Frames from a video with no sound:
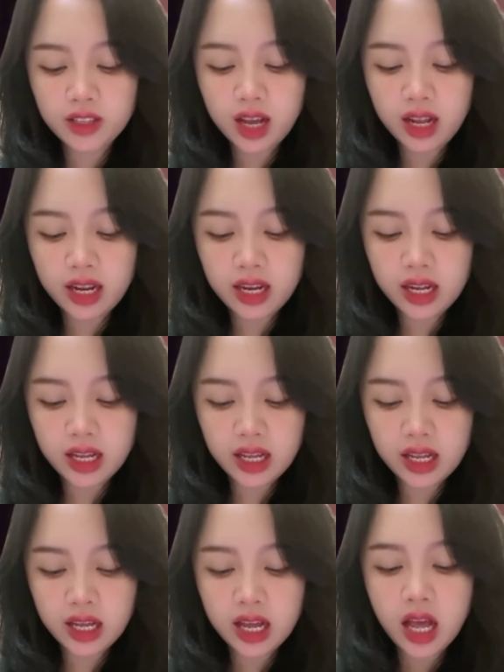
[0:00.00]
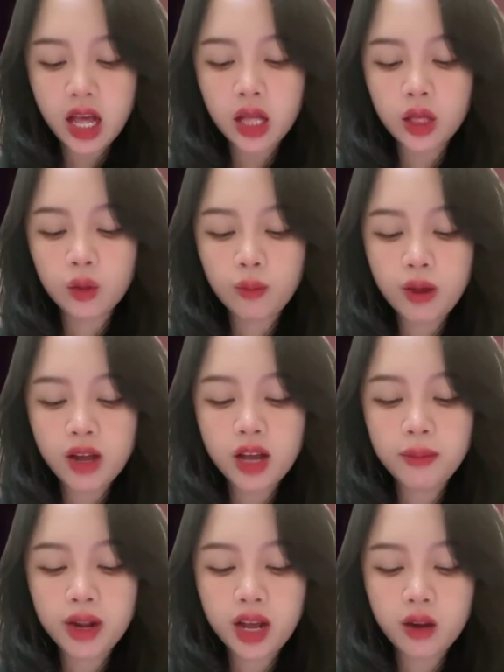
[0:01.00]
Syahrini tumpang
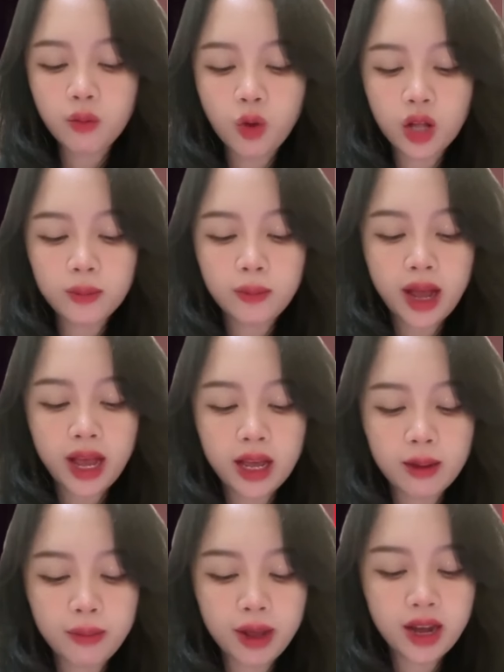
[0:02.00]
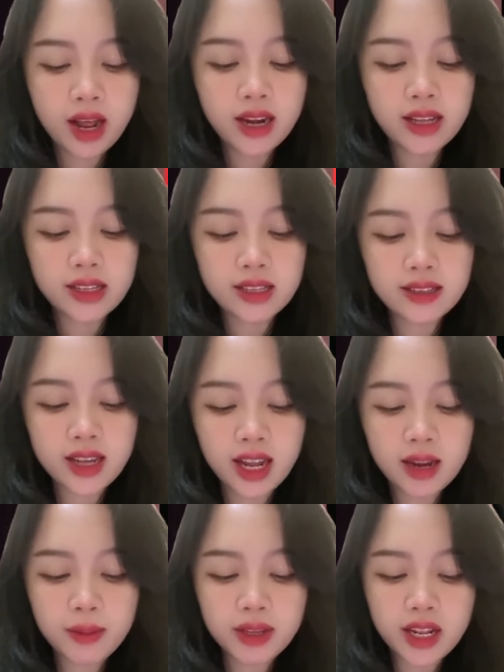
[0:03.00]
kegembiraan buat Pak RB dan Incis yang
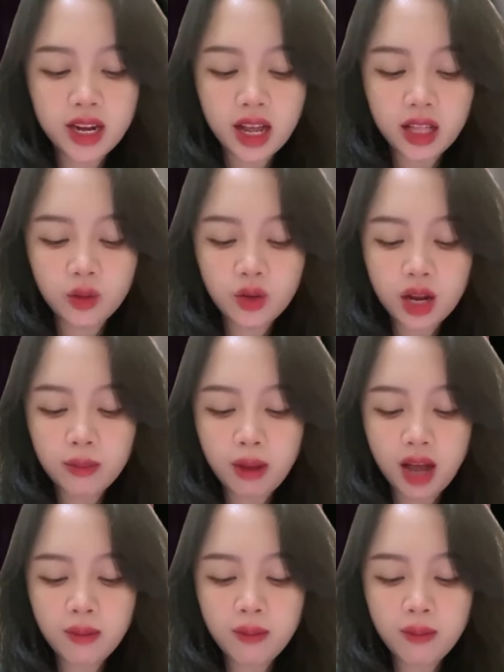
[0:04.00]
ini menjadi ratu dan bakal